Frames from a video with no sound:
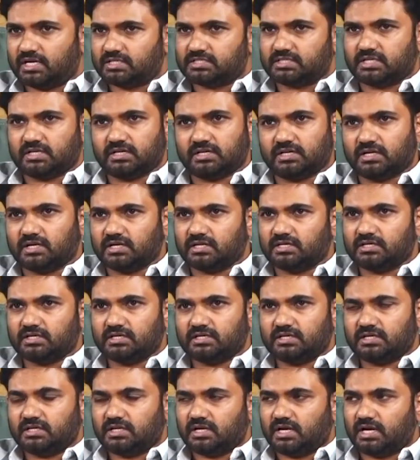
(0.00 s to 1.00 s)
యాక్చువల్గా
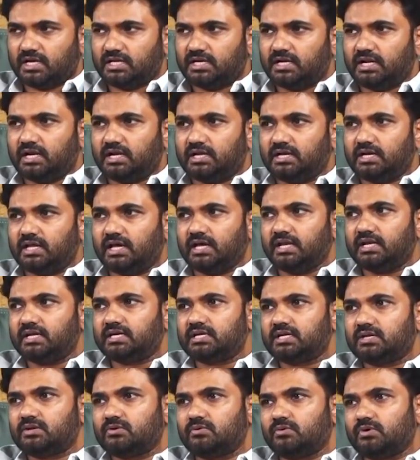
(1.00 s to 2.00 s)
అంటే
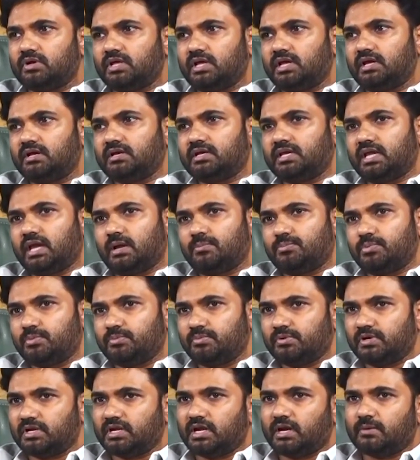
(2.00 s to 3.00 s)
డైరెక్టర్ కూడా
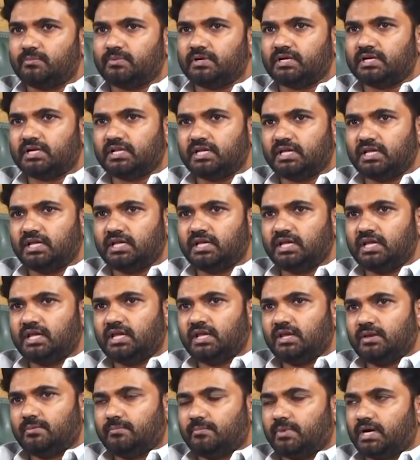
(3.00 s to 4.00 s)
క్యాపబుల్ కాబట్టి
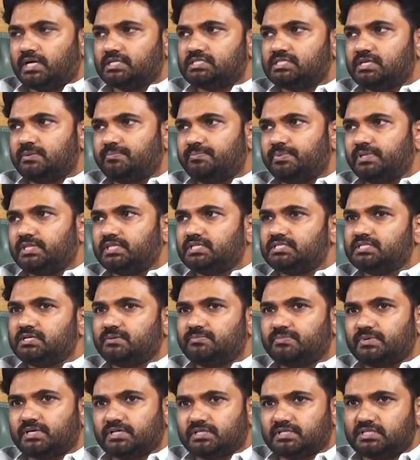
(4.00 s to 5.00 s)
మాకు చెప్పింది
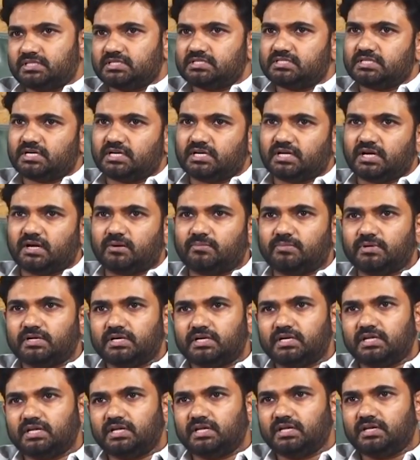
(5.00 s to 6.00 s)
చెప్పినట్టు తీశాడు
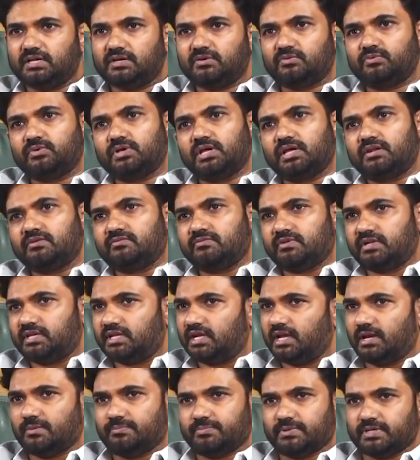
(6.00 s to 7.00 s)
కాబట్టి వీఆర్
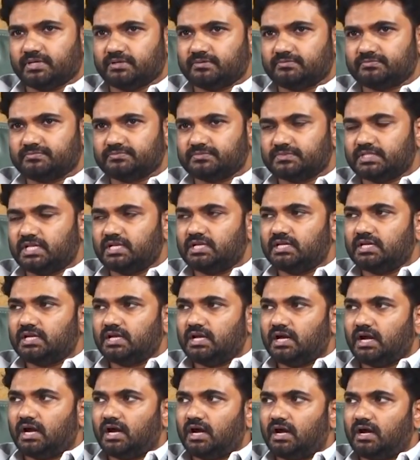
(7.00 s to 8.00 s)
వెరీ హ్యాపీ
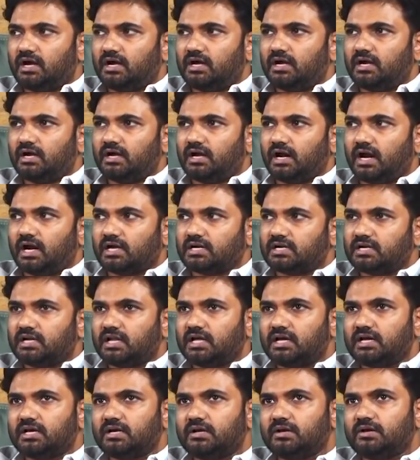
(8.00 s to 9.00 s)

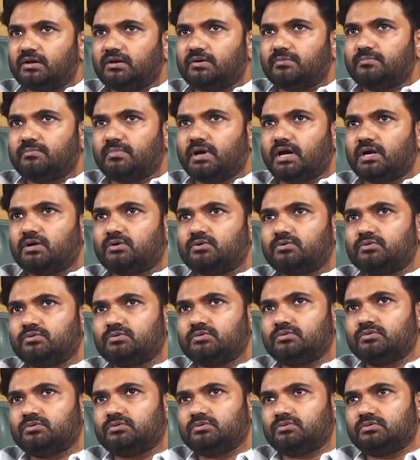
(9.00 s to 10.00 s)
అట్లాగా మాకు
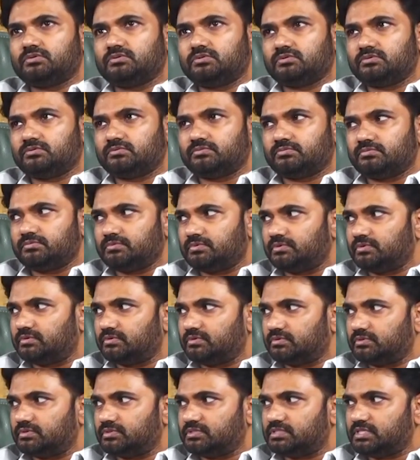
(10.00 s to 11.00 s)

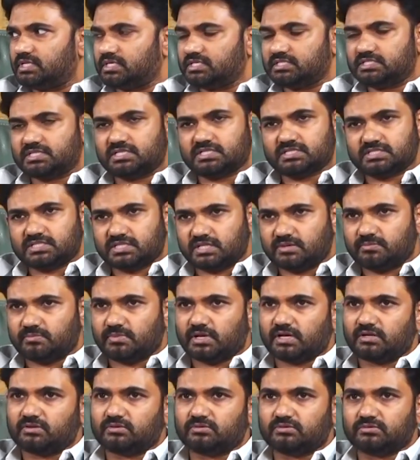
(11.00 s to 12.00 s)
చిన్న చిన్న
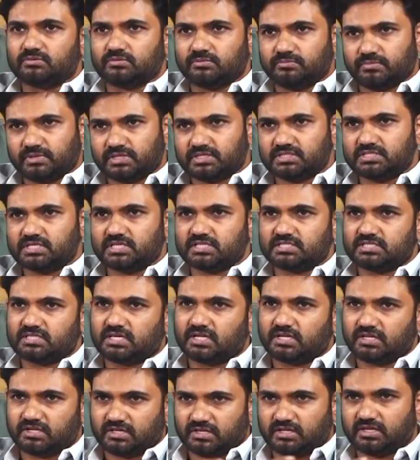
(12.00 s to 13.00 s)
సినిమాలు మేము
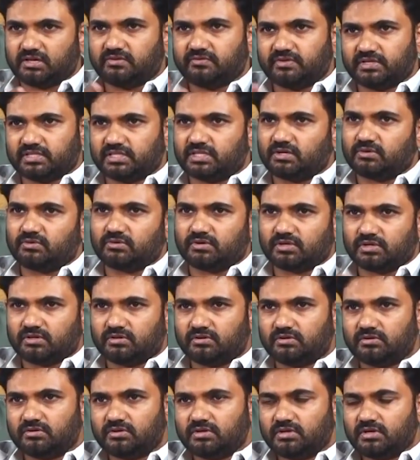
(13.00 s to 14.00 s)
చేసేవి ఏవైతే
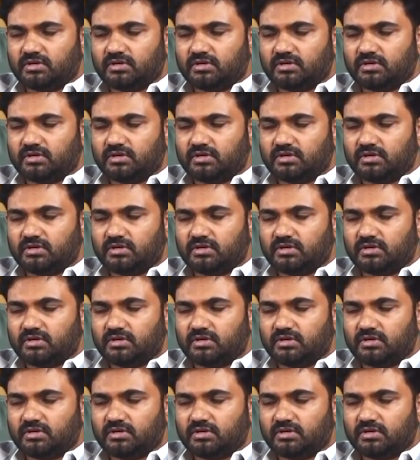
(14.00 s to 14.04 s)
ఉన్నాయో